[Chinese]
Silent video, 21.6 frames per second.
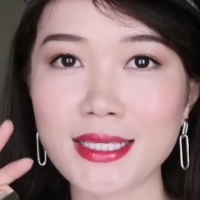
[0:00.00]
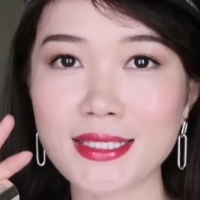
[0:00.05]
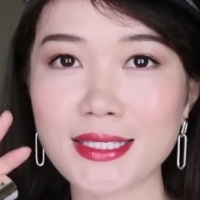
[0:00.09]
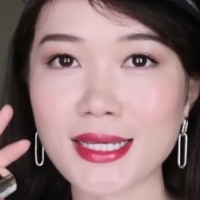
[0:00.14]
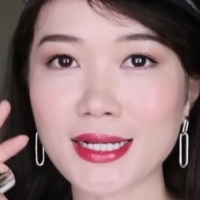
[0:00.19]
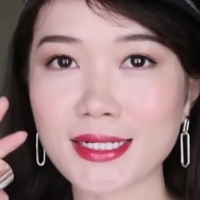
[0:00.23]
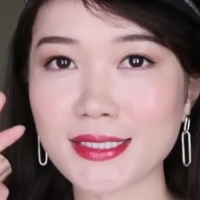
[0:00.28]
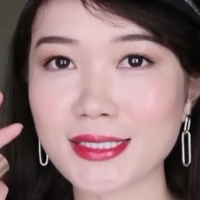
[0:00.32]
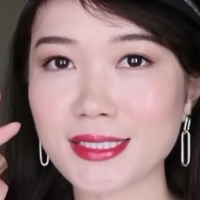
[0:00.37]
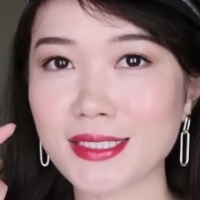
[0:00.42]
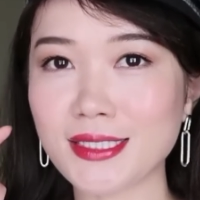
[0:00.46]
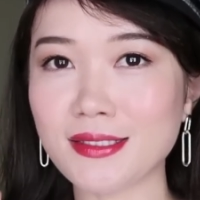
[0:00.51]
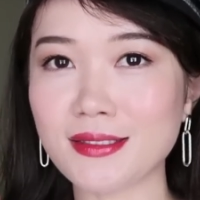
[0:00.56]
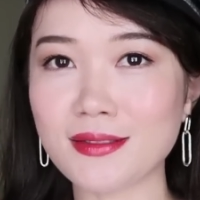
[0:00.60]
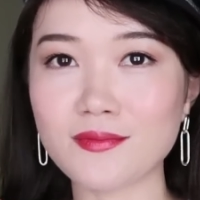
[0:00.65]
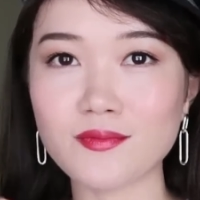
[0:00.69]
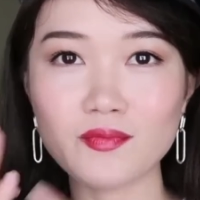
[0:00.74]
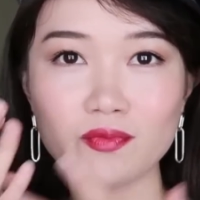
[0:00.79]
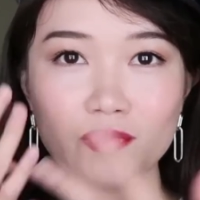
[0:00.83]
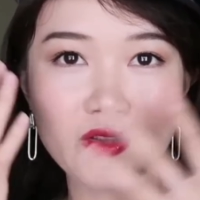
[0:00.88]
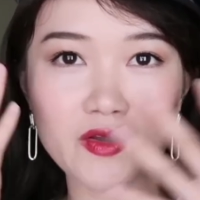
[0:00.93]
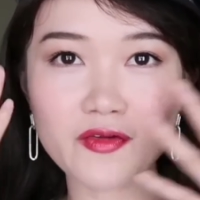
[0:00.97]
让你
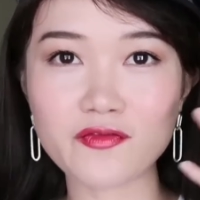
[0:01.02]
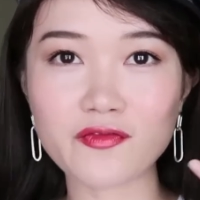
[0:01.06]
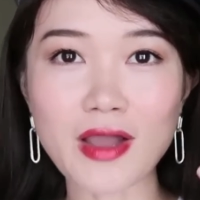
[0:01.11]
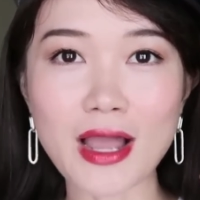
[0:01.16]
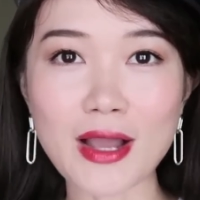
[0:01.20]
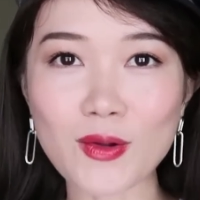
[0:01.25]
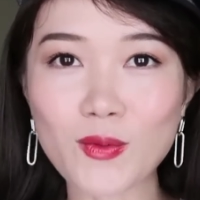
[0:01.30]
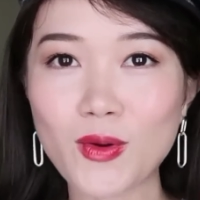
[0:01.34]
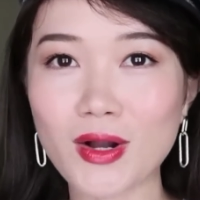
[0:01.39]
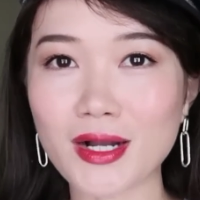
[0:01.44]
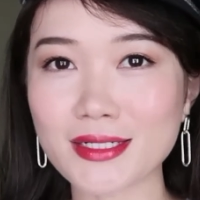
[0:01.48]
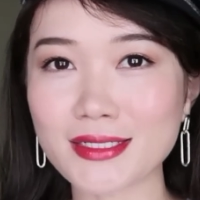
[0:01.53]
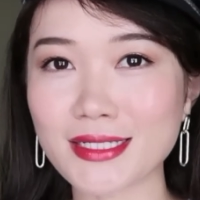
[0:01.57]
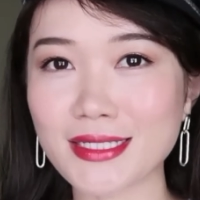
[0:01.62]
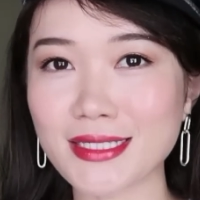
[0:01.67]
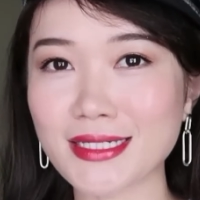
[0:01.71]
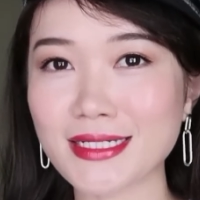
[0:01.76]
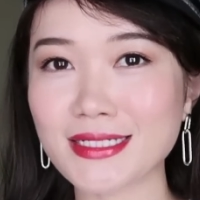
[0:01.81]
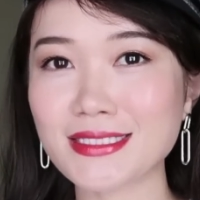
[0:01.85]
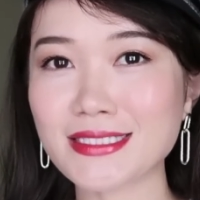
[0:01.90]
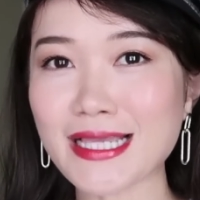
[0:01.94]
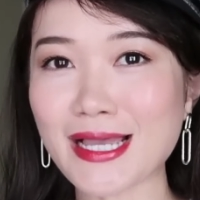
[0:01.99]
发光的
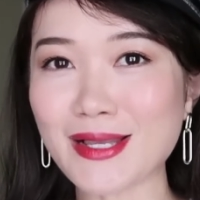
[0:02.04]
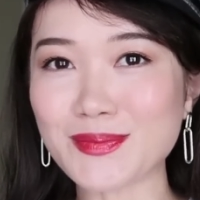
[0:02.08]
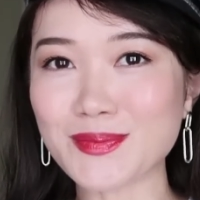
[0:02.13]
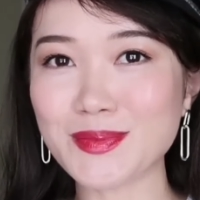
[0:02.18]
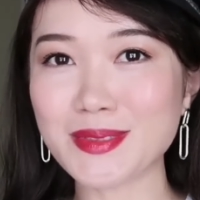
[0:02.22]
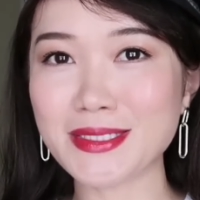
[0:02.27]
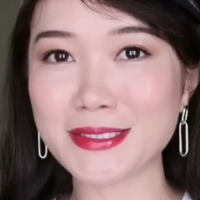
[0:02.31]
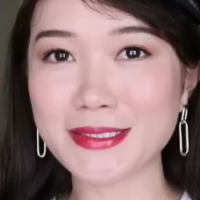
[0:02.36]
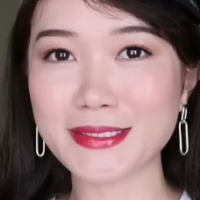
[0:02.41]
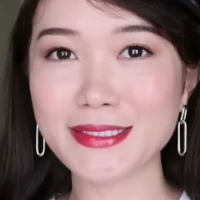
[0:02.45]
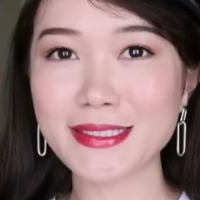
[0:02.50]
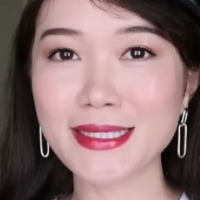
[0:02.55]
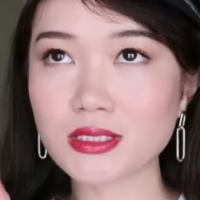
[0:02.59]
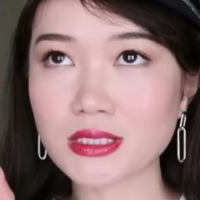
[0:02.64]
一个产品。